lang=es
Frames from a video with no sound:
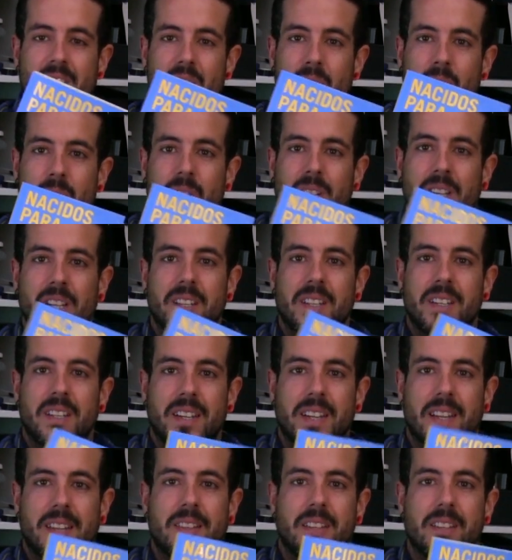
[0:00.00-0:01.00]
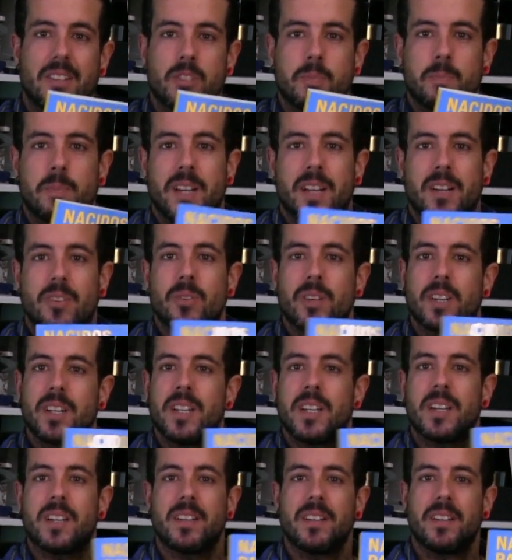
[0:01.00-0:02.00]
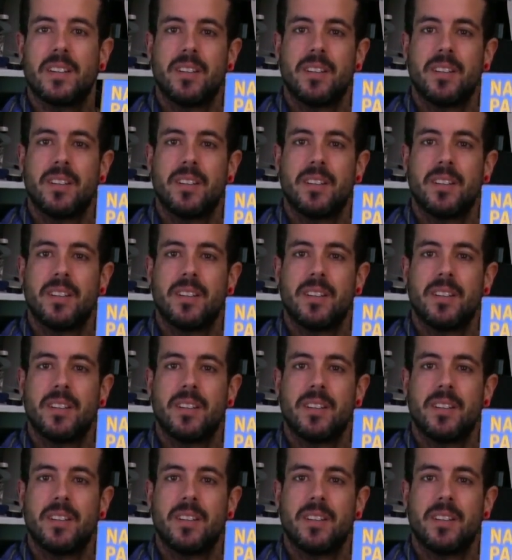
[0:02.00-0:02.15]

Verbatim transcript: Hoy, Nacidos para Correr,